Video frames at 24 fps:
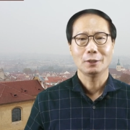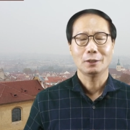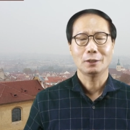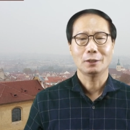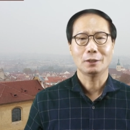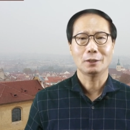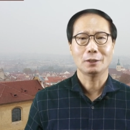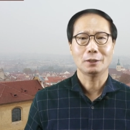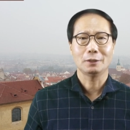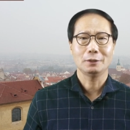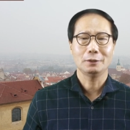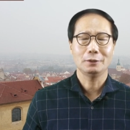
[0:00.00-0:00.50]

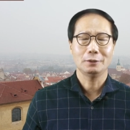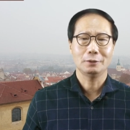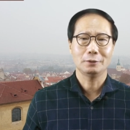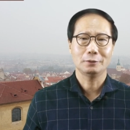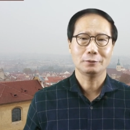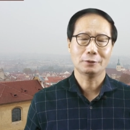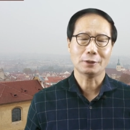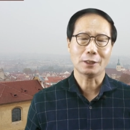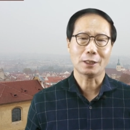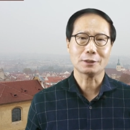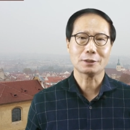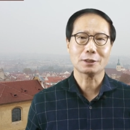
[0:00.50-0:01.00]
아, 이
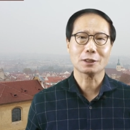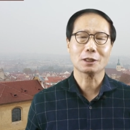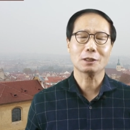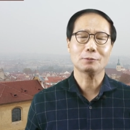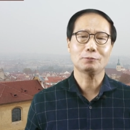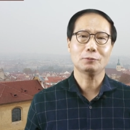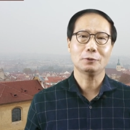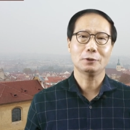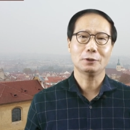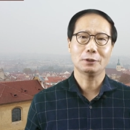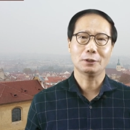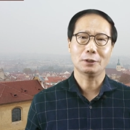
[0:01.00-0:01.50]

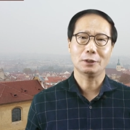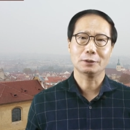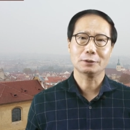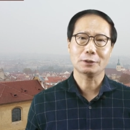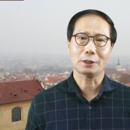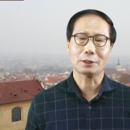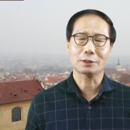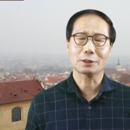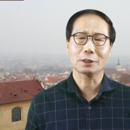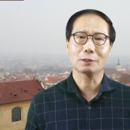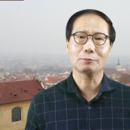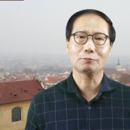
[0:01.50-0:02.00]
자세가 아,
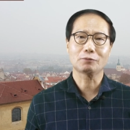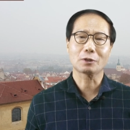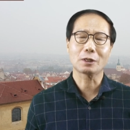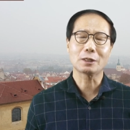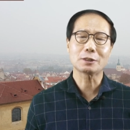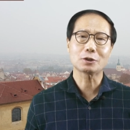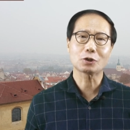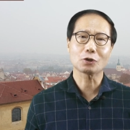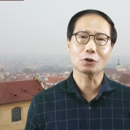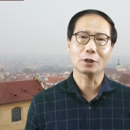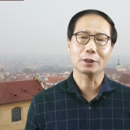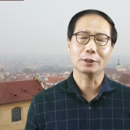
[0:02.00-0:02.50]
자세가
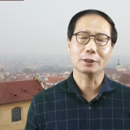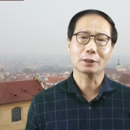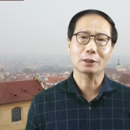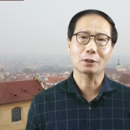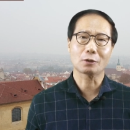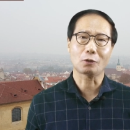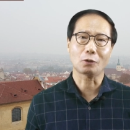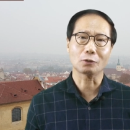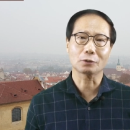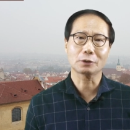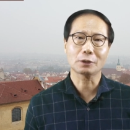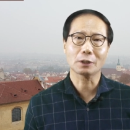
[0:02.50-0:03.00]
불안정하니까
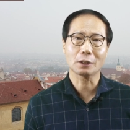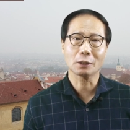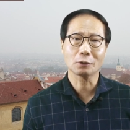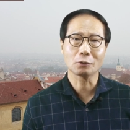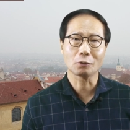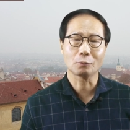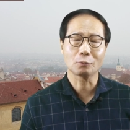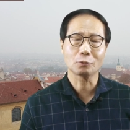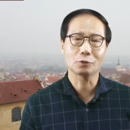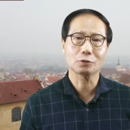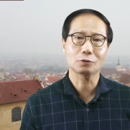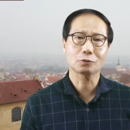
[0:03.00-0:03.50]
걷다가
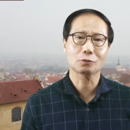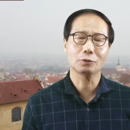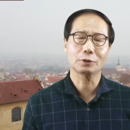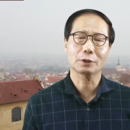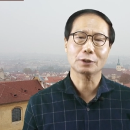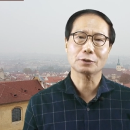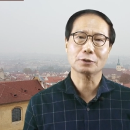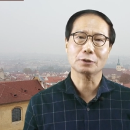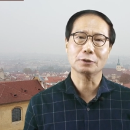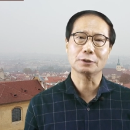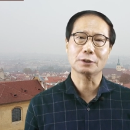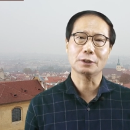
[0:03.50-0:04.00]
넘어지고
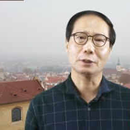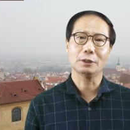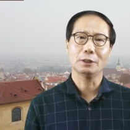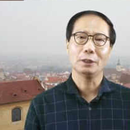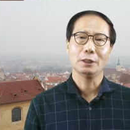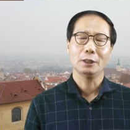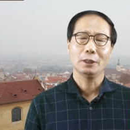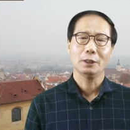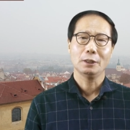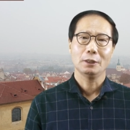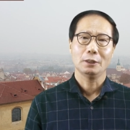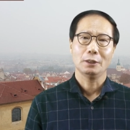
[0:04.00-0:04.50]
이렇게 해서 이제
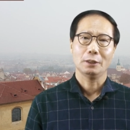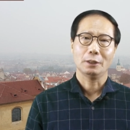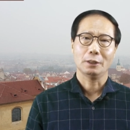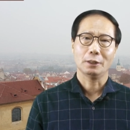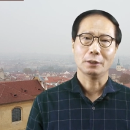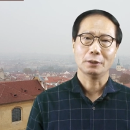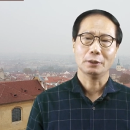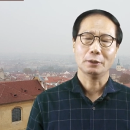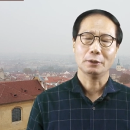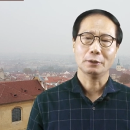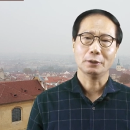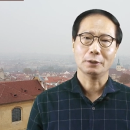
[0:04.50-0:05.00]
아,